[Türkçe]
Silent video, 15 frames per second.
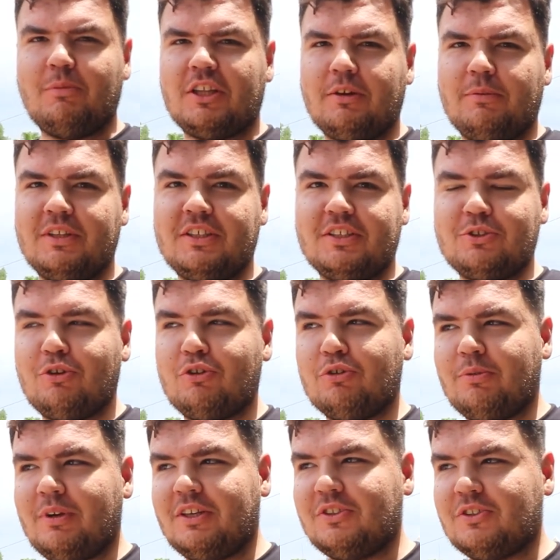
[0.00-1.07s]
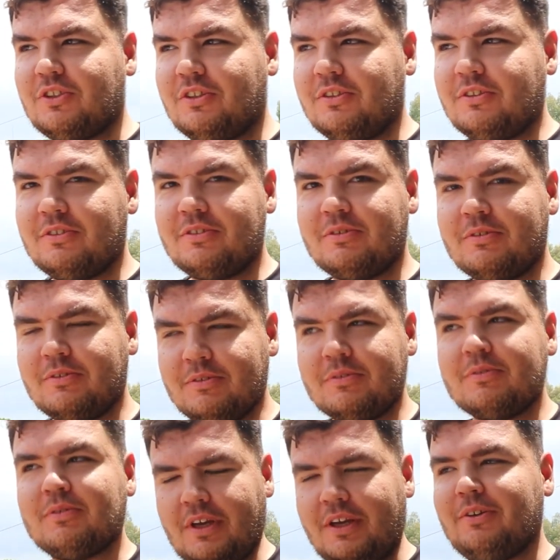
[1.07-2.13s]
matematik zordu bence. Matematik
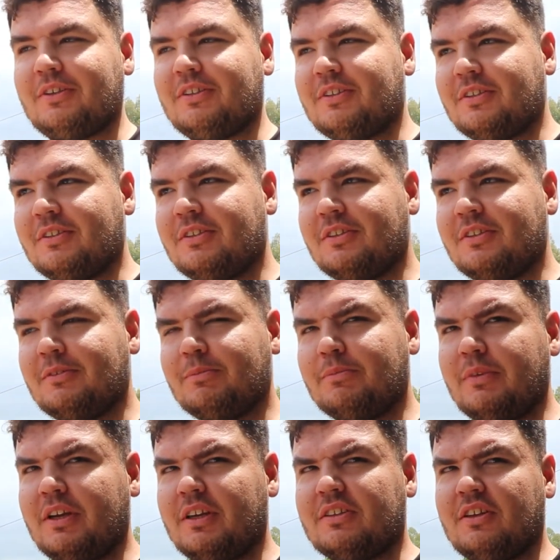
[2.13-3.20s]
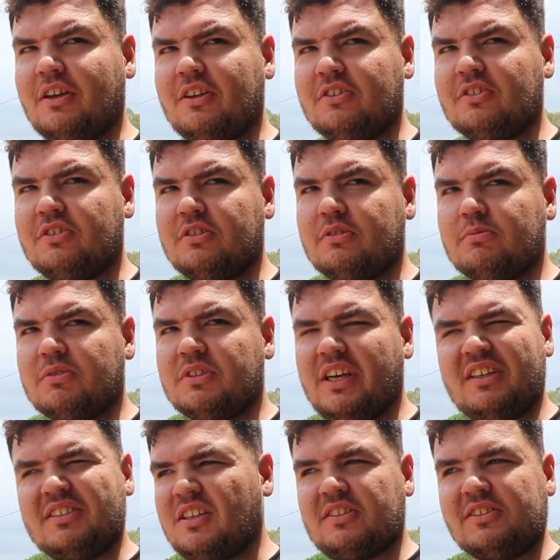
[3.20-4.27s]
Evet. Beklentin kaç net çıkarırsın?
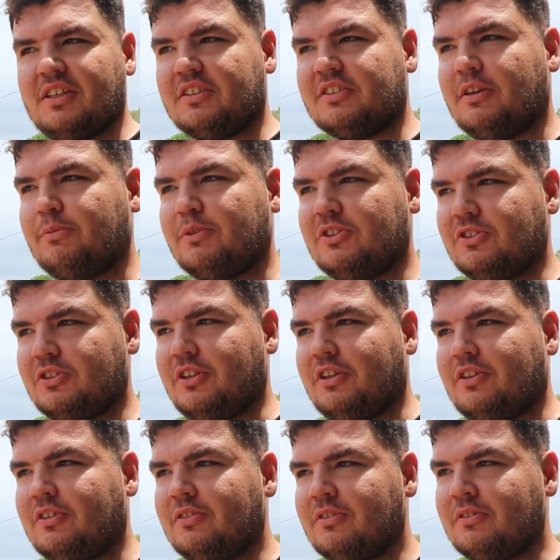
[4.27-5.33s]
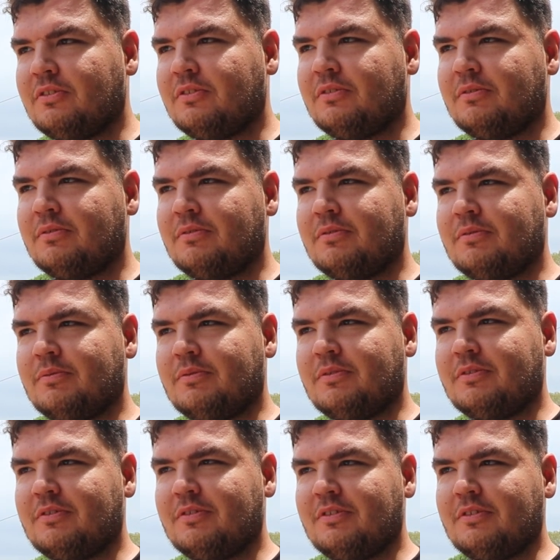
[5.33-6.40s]
80-85 çıkar. 80-85.
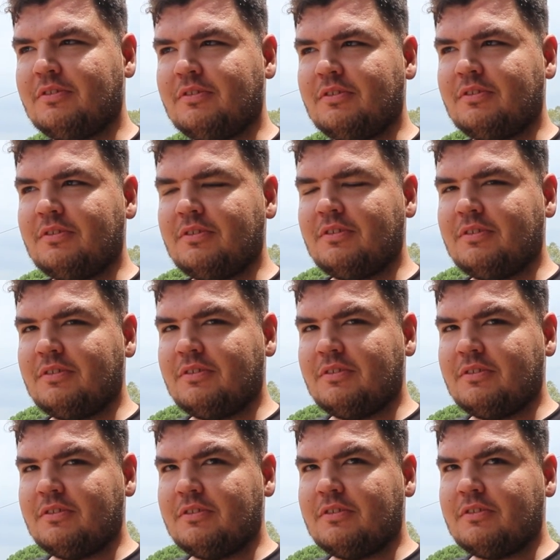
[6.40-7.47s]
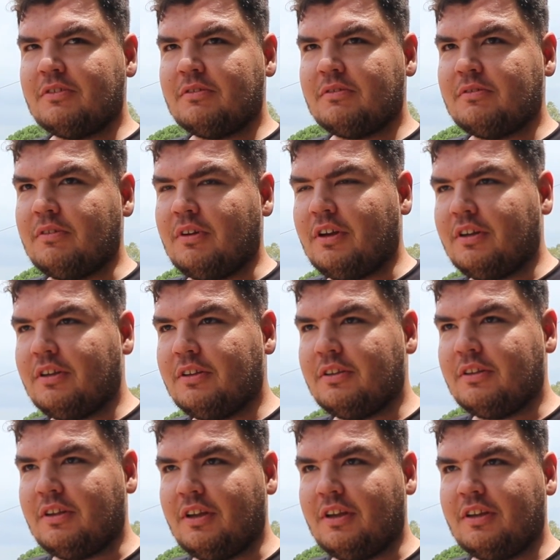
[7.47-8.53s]
İstediğin bölüm var mı? Nereye gitmek istiyorsun? Okul var
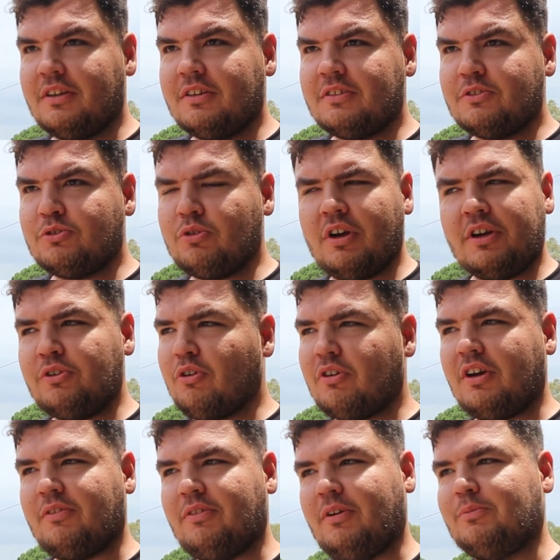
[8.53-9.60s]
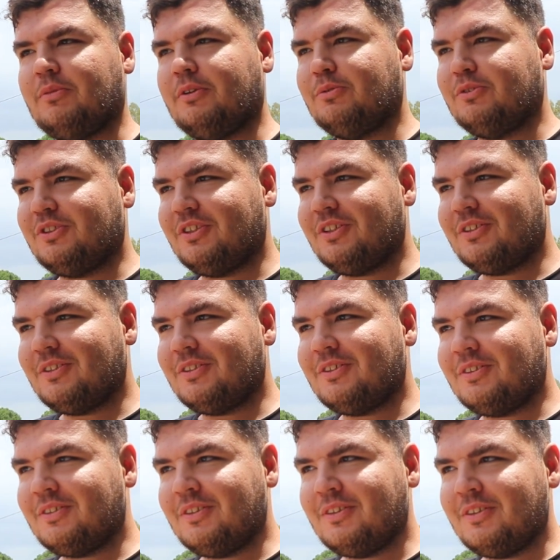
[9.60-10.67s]
mı? Allah. Şu an yok kafamda bir şey. Bir
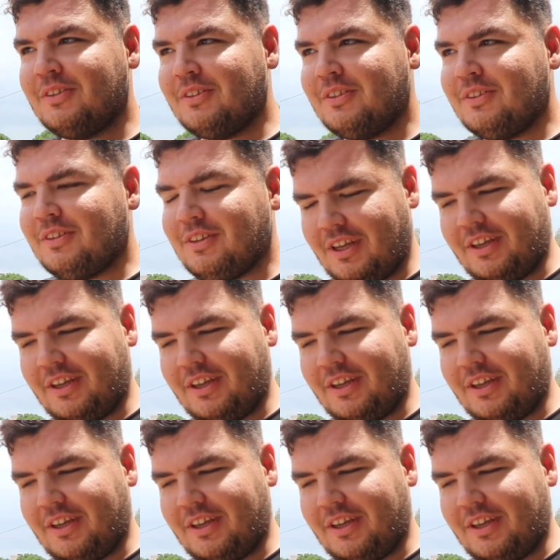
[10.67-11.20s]
anda yok. Sonuca göre bak.